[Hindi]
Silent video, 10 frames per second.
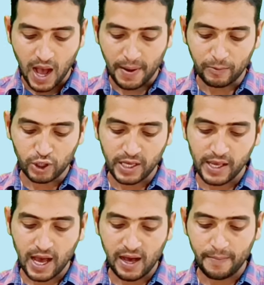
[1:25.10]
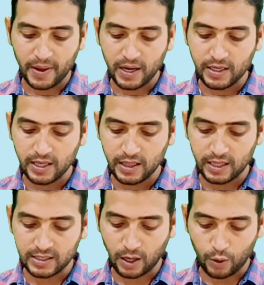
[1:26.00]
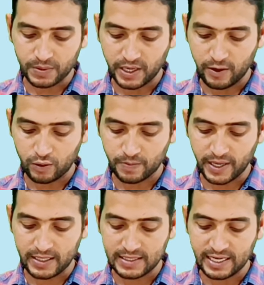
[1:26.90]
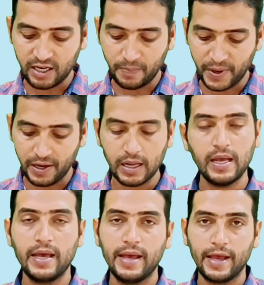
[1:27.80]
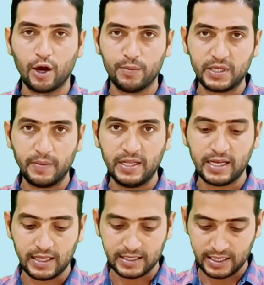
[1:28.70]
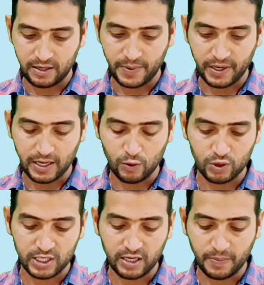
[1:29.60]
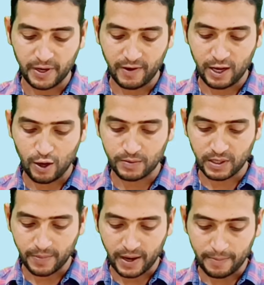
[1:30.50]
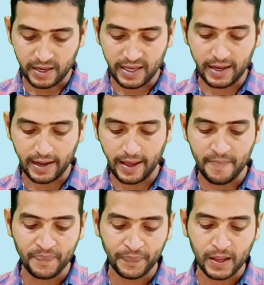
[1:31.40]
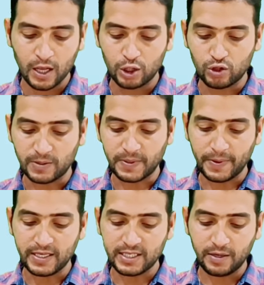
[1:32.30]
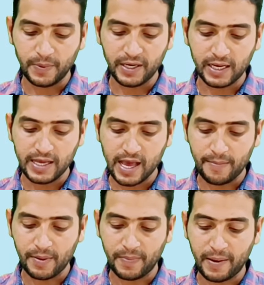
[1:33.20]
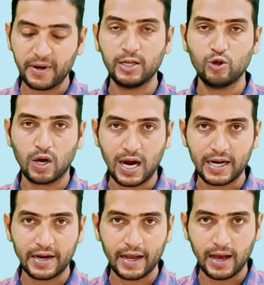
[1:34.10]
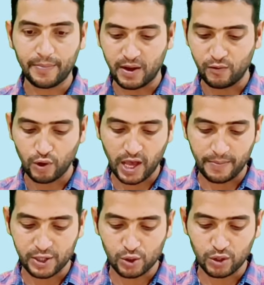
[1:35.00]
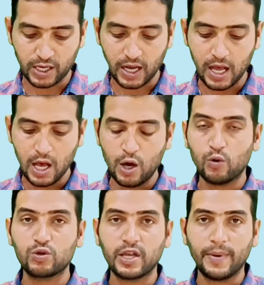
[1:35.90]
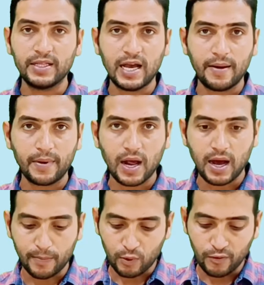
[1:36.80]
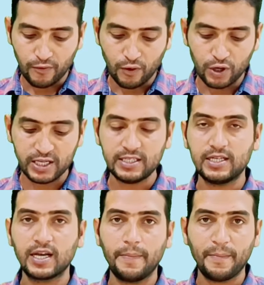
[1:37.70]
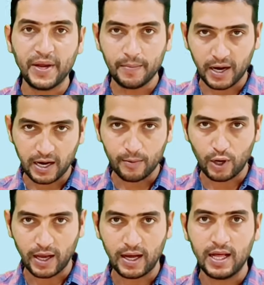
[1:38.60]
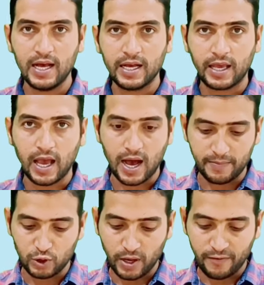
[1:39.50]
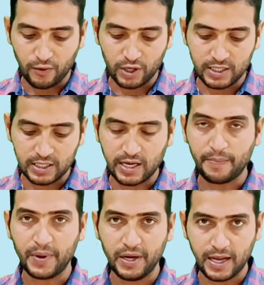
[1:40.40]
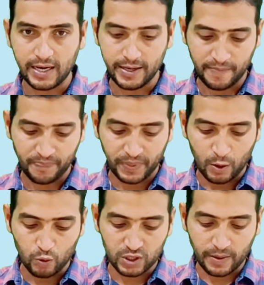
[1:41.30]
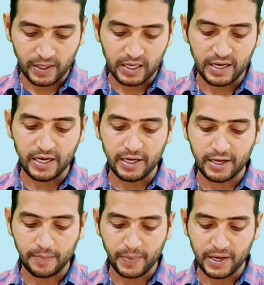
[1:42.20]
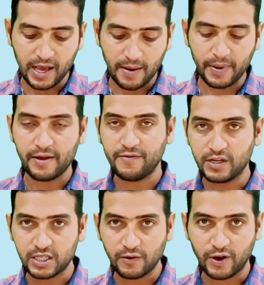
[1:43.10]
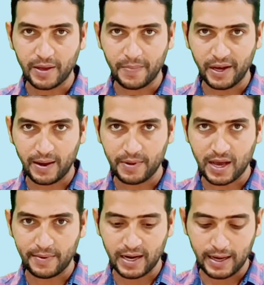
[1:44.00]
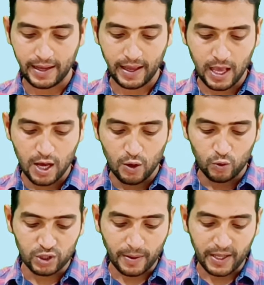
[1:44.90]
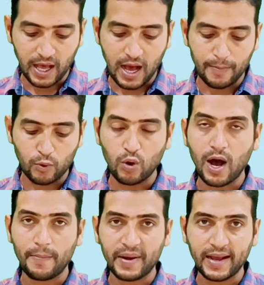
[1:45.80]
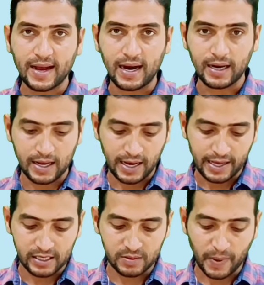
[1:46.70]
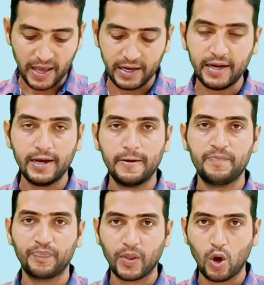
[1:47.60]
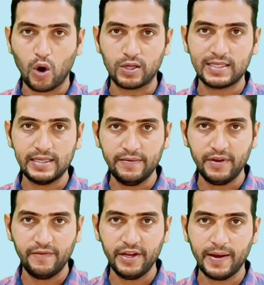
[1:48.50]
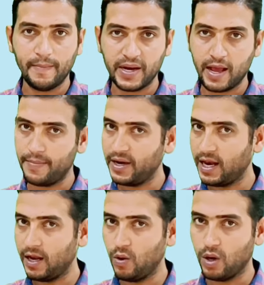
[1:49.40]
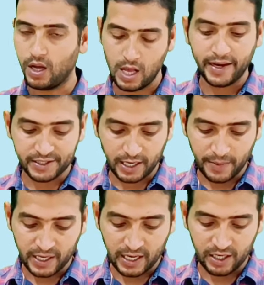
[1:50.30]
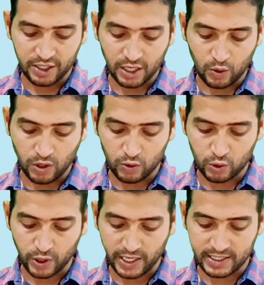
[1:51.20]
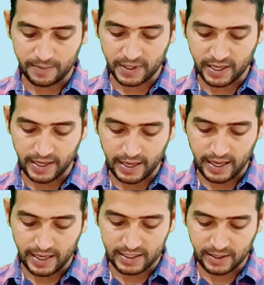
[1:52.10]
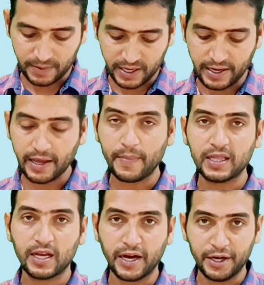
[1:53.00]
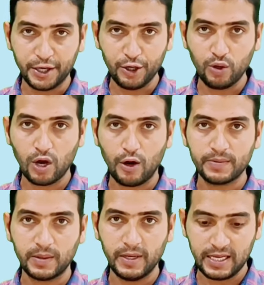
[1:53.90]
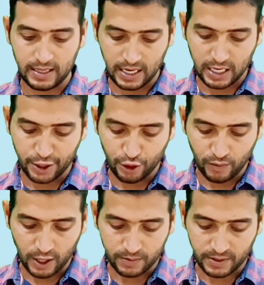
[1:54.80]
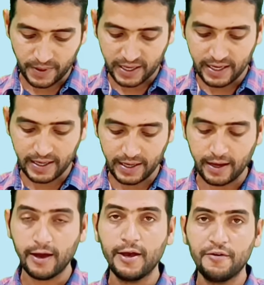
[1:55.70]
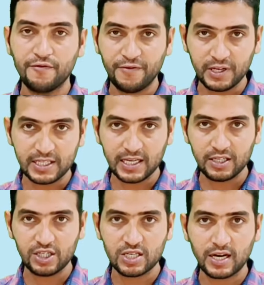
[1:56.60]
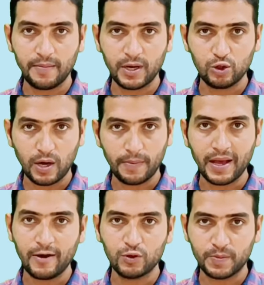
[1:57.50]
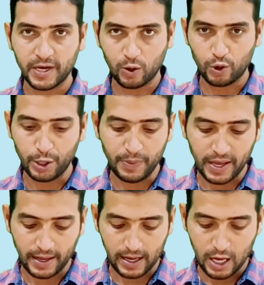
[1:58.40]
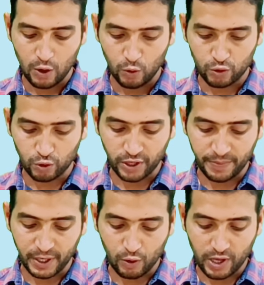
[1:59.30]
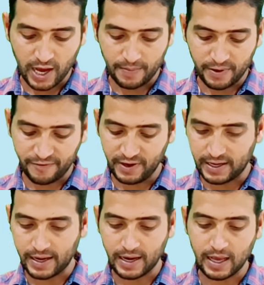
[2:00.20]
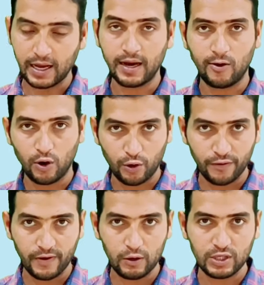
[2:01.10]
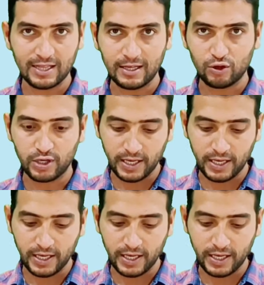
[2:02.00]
अब आपको देखिए यहाँ पर इतना सारा ऑप्शन है उसमें एक सेट पिन एक ऑप्शन मिल जाता है सेट पिन का उस सेट पिन वाले ऑप्शन पर आप क्लिक करेंगे तो सबसे पहले सेट पिन के लिए यहाँ पे प्राइमरी जो कार्ड रहेगा आपका वो यहाँ पे शो हो जाएगा उसके बाद यहाँ पर आपको फोर डिजिट का पिन बनाने बोलेगा कि आप जो है फोर डिजिट का पिन डालिए उसके बाद री इंटर पिन यहाँ पे है फिर से वही पिन आप यहाँ पे डालेंगे उसके बाद आपको अपने कार्ड का एक्सपायरी डेट और सी नंबर यहाँ पे डालना होगा एक टर्म एंड कंडीशन होगा उसको एक्सेप्ट करिएगा एक्सेप्ट करने के बाद कंटिन्यू का ऑप्शन मिल जाता है कंटिन्यू वाले ऑप्शन पर क्लिक करिएगा फिर से रजिस्टर नंबर जो आपका है उस पर एक ओ आएगा उस ओ को यहाँ पर फिल करना है अगर ऑटो फिल हो जाता है तो